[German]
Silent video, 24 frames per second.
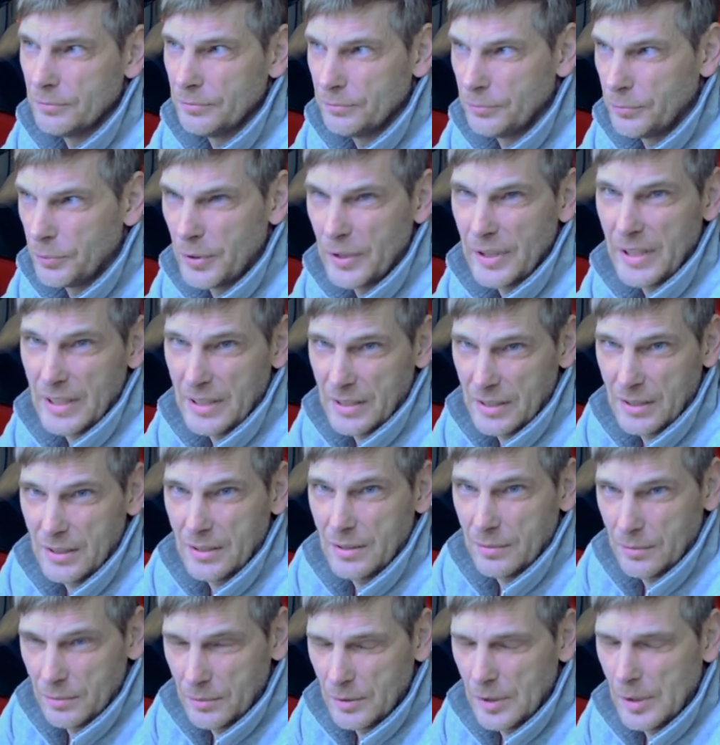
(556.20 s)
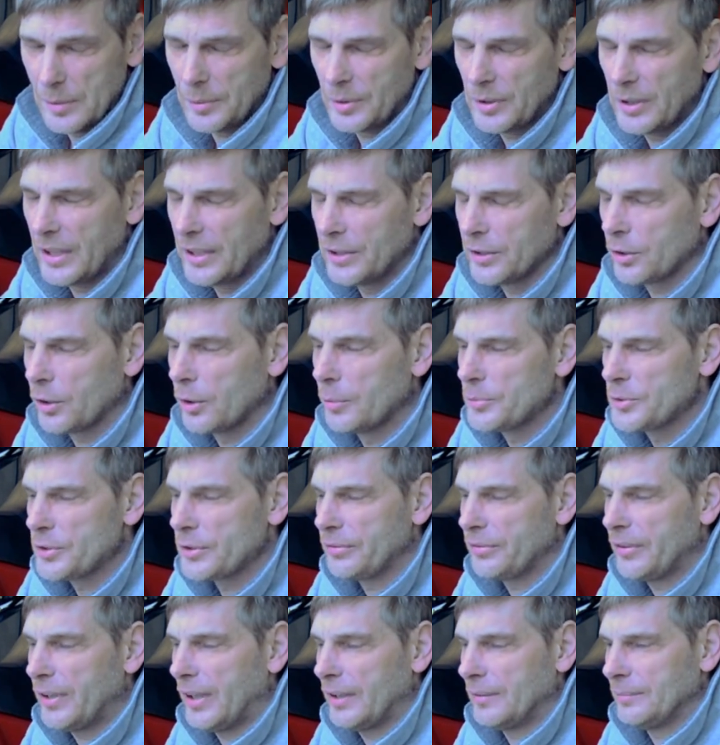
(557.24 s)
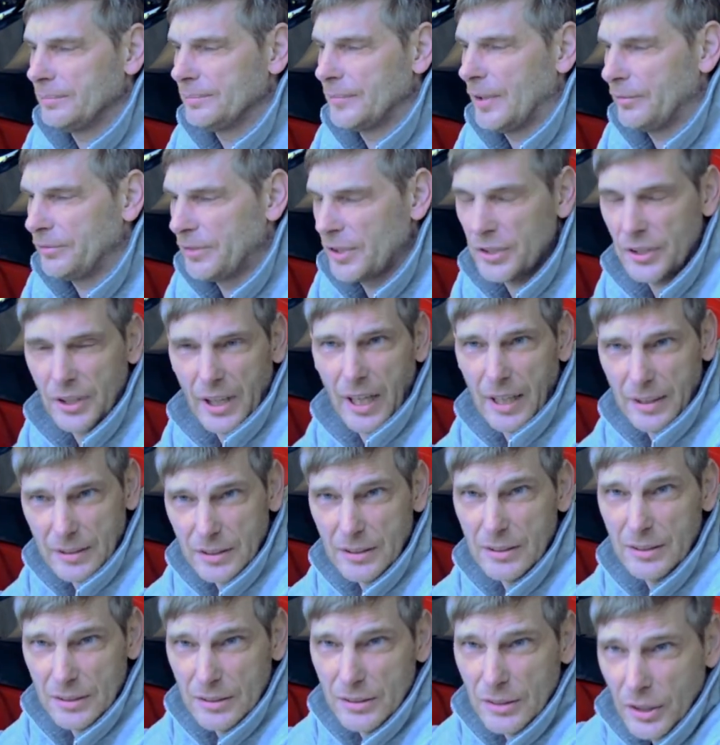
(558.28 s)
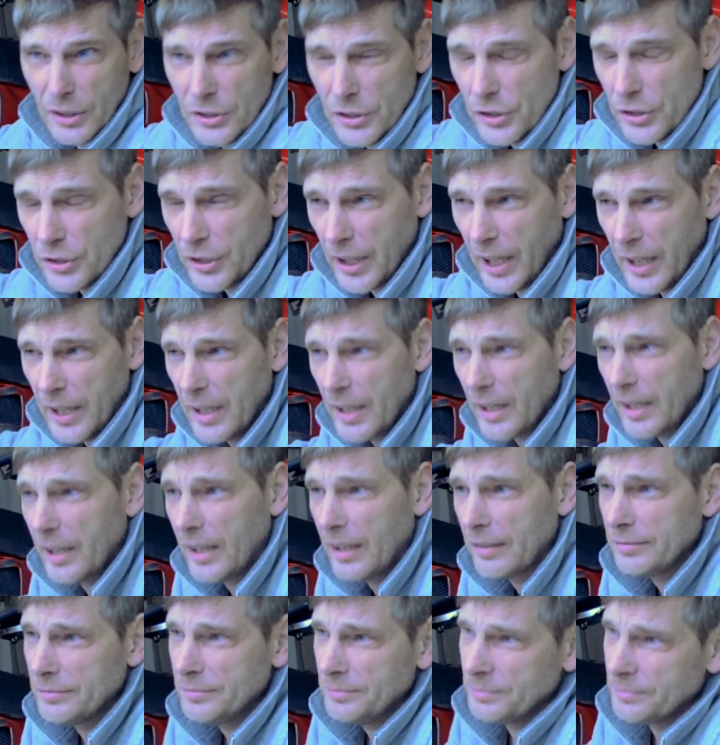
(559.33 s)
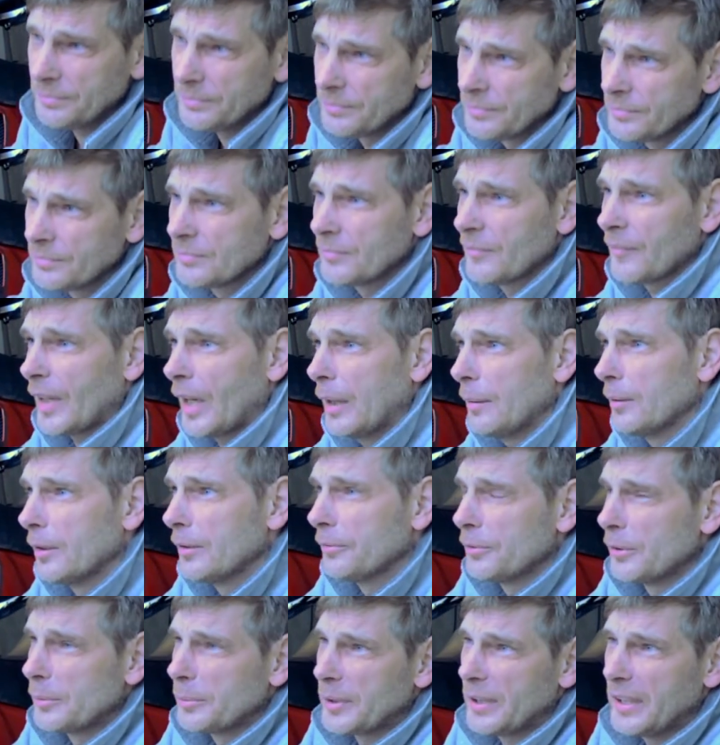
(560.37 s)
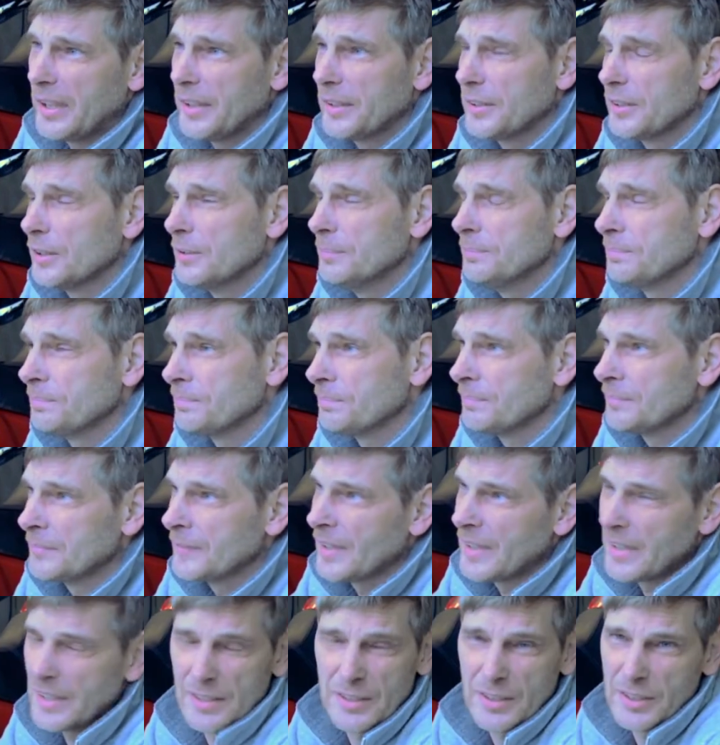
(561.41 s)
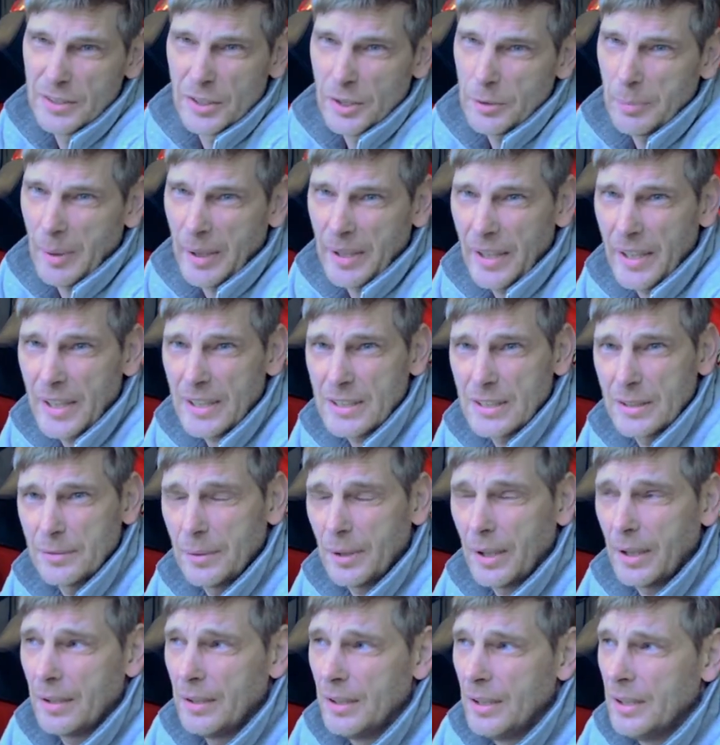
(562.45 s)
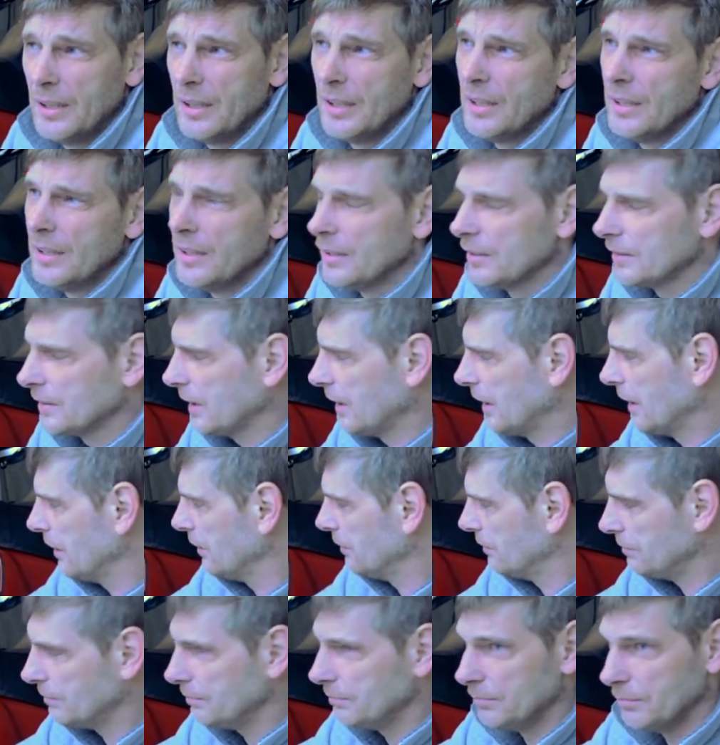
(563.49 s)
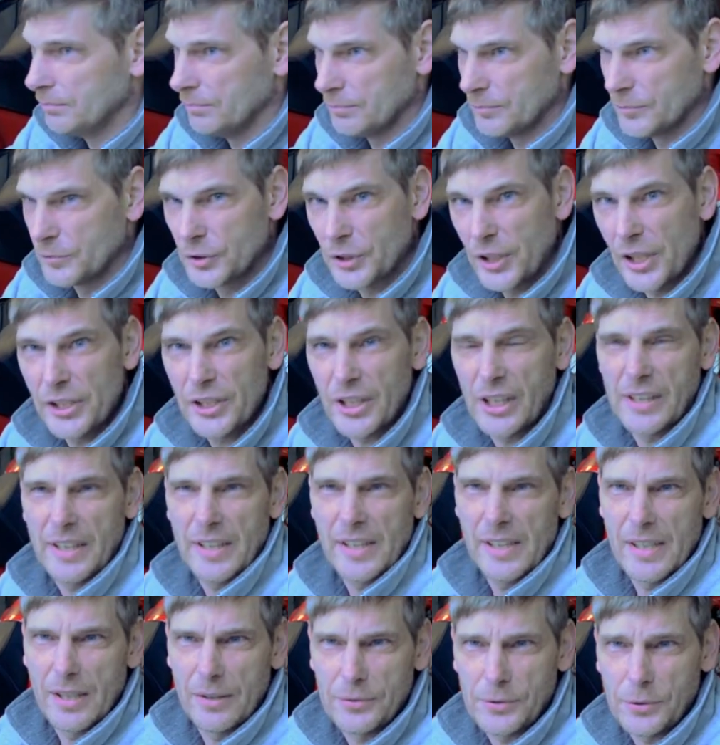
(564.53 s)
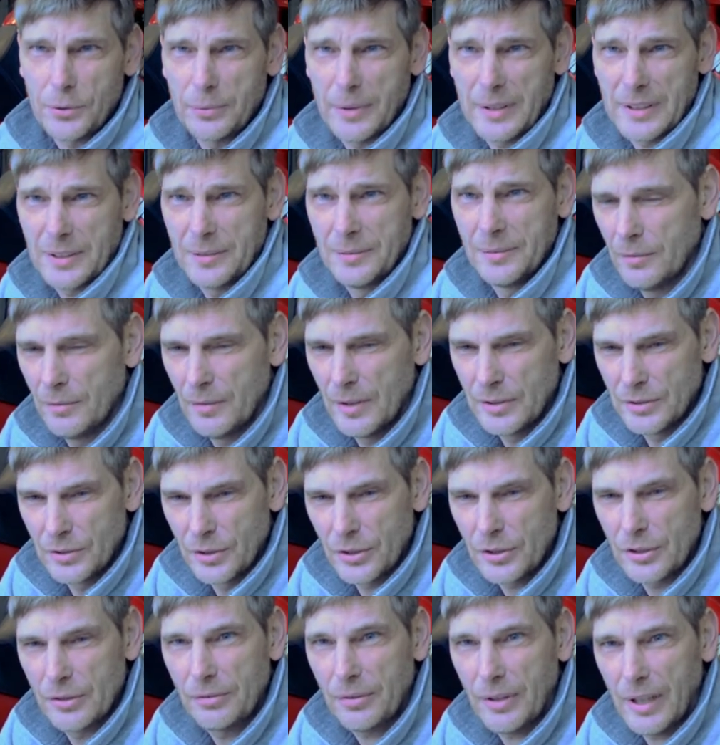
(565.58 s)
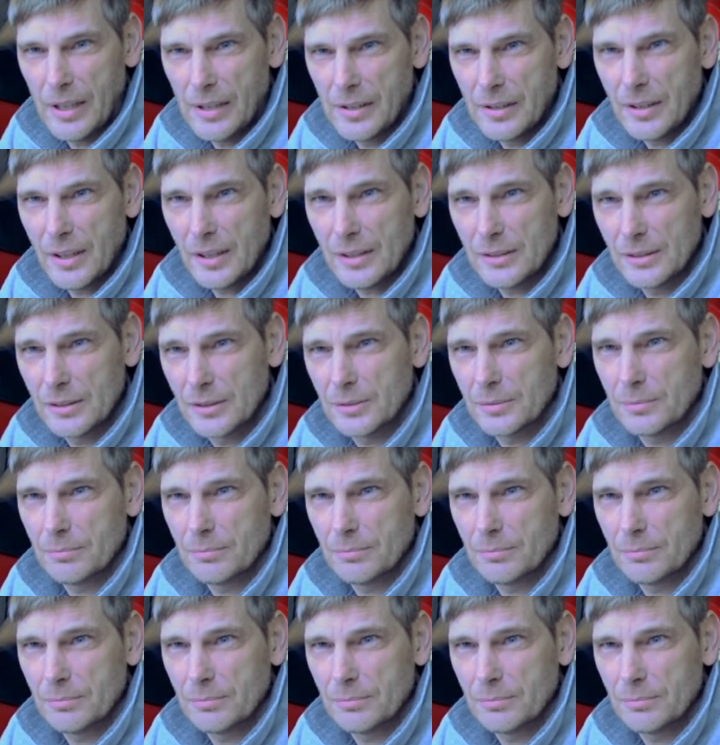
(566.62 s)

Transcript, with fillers: für jetzt im Gelände rumzufahren. Auf der Straße ist es ein richtig geiler Reifen, aber für ein Gelände ist es nicht meine erste Wahl. Da stehe ich halt eher auf sowas. Wenn es euch gefallen hat,